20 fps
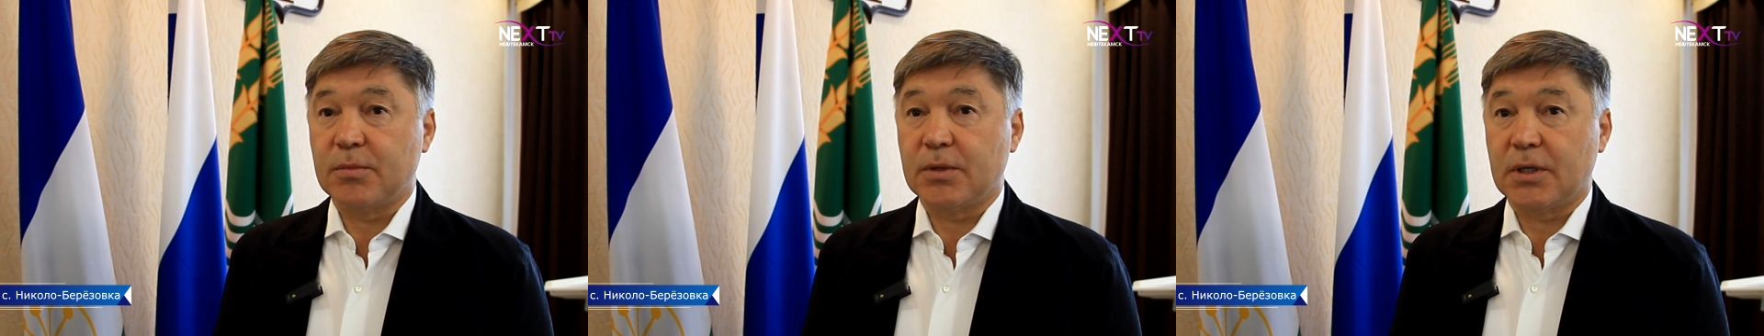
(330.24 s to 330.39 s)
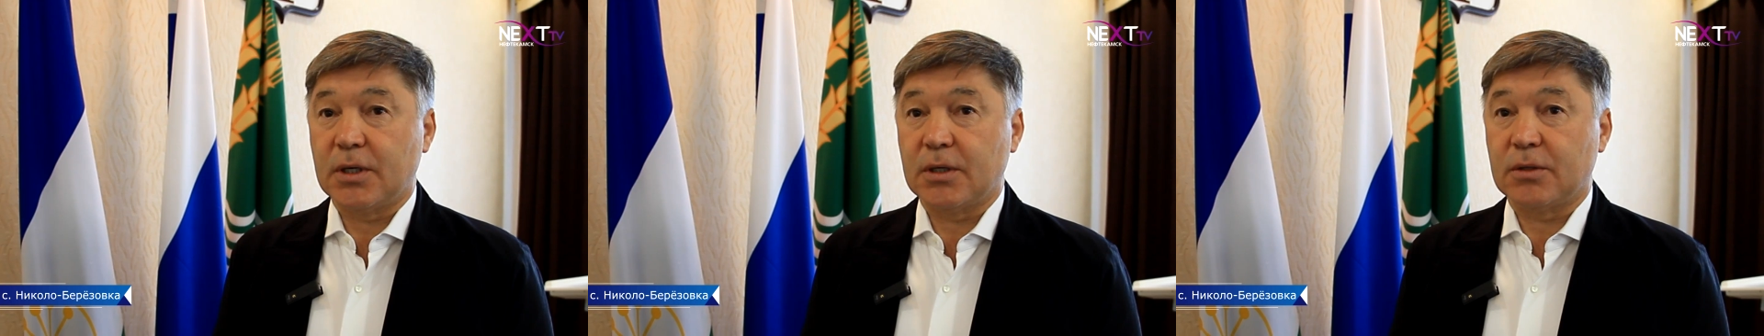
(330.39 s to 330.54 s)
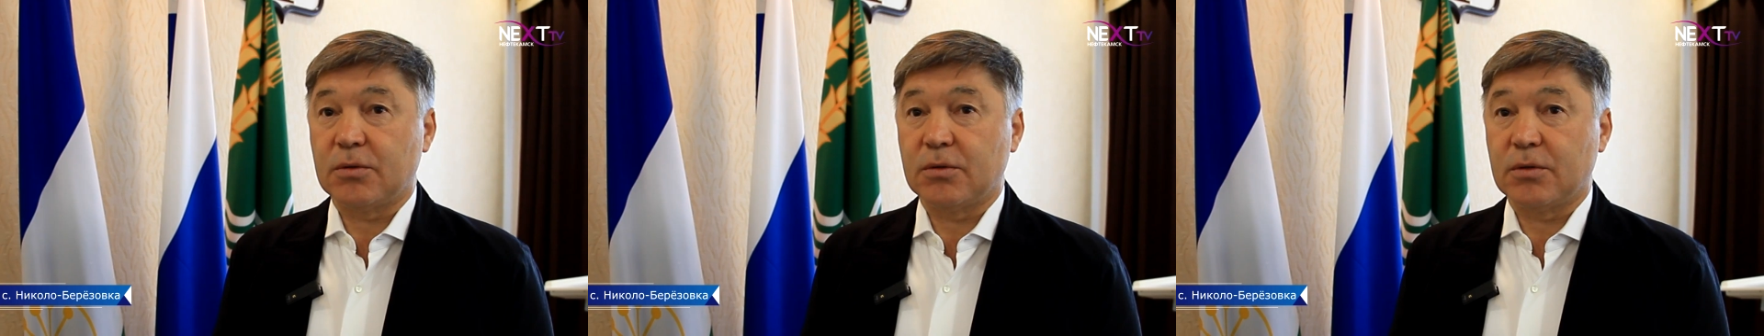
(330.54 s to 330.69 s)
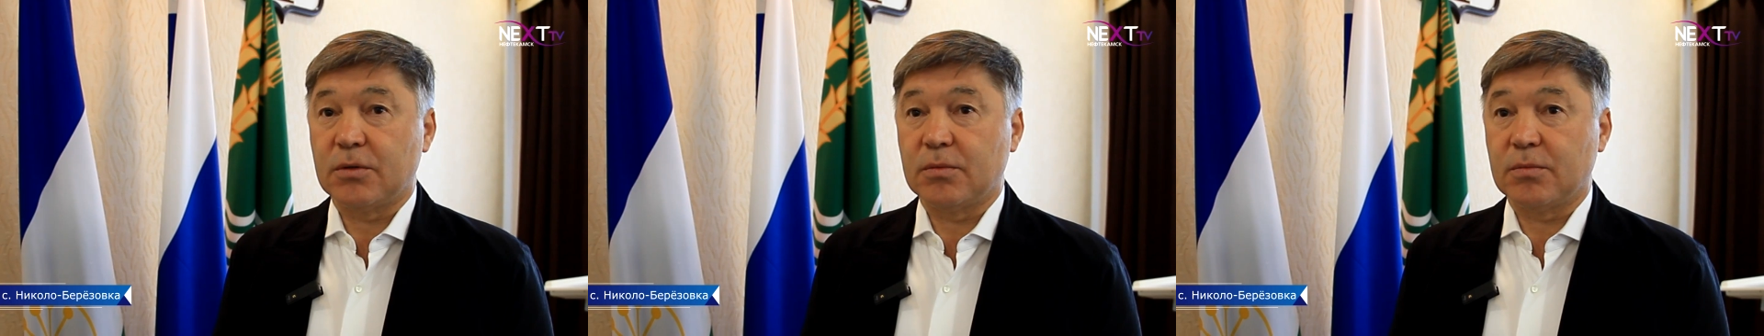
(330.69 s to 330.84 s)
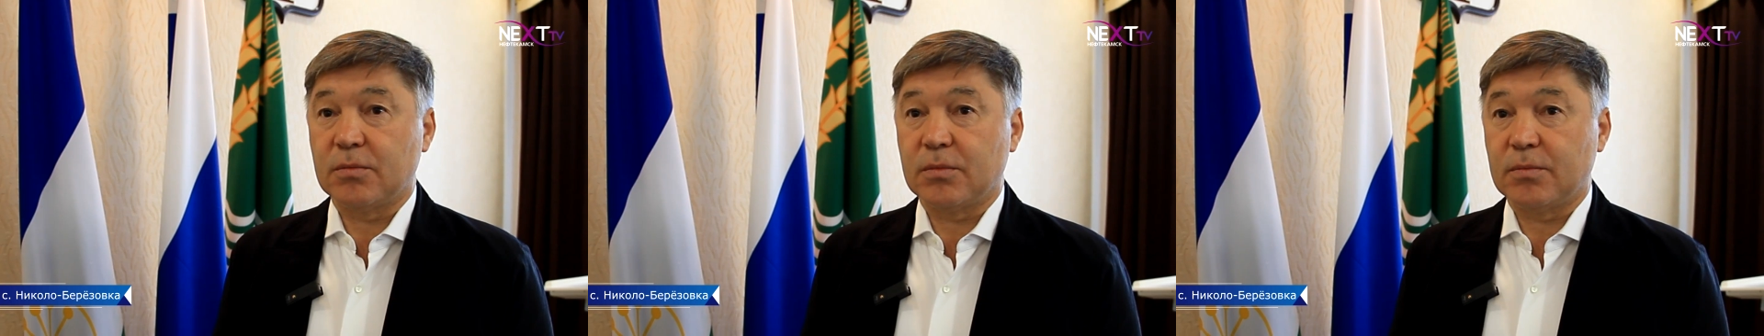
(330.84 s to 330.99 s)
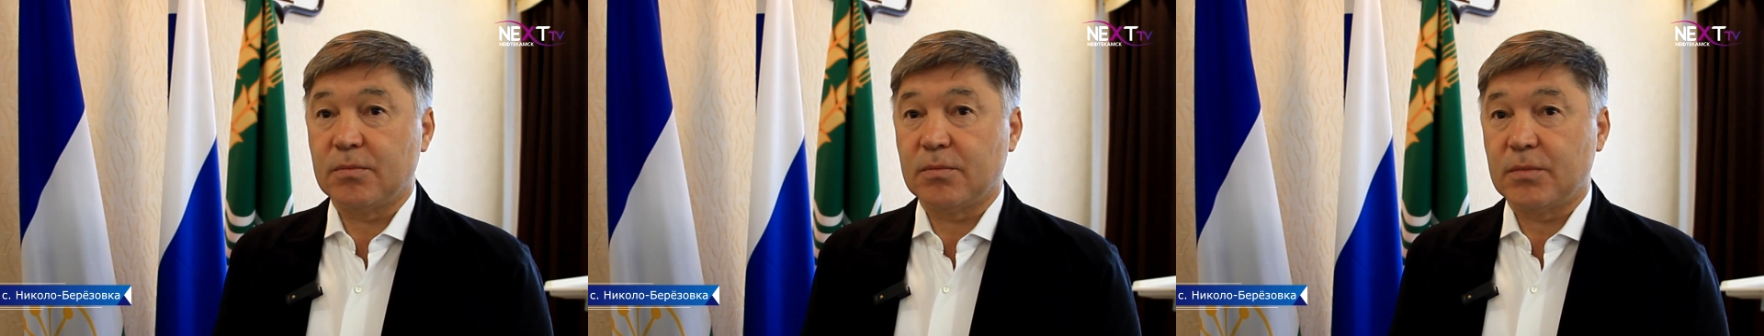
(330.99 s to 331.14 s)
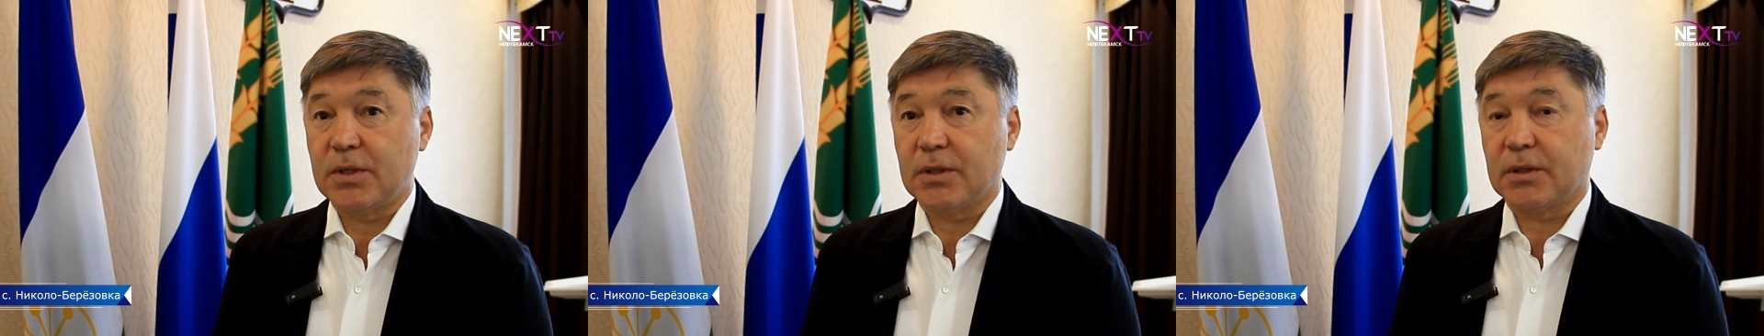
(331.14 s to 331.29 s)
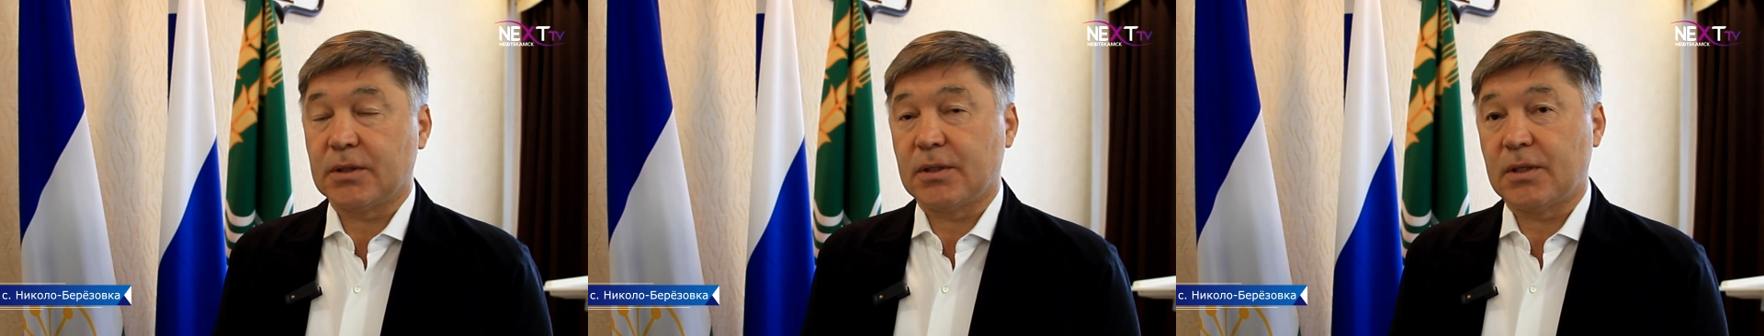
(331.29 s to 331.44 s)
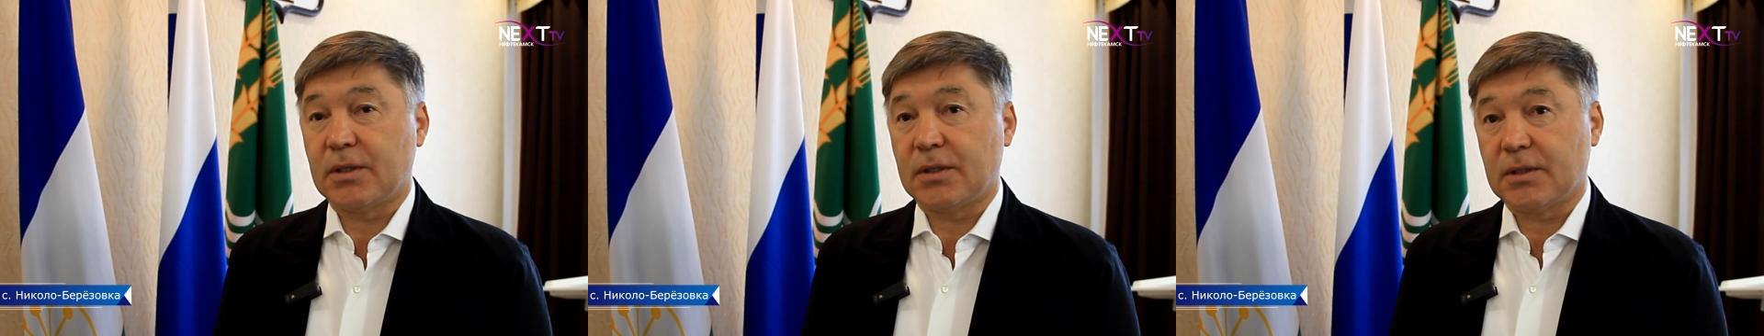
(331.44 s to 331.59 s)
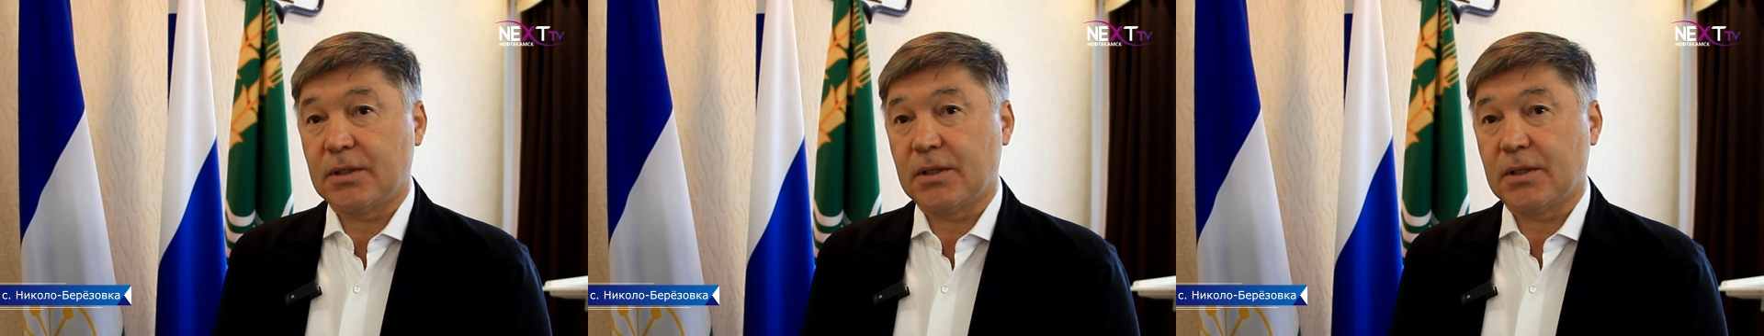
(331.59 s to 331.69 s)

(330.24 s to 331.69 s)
мы готовим некоторые